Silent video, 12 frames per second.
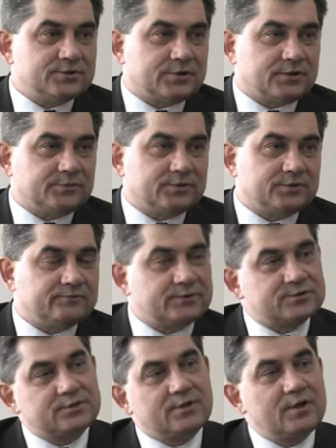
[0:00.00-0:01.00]
znajomych, to
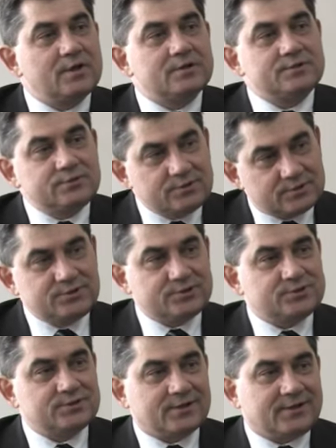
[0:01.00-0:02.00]
właśnie ich
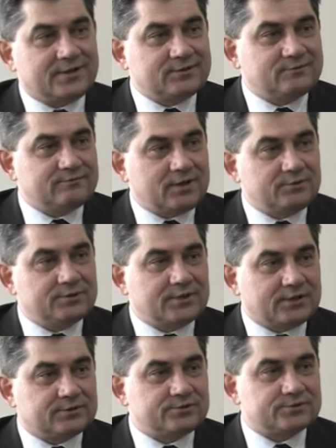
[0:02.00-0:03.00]
dzieci reagowały na to,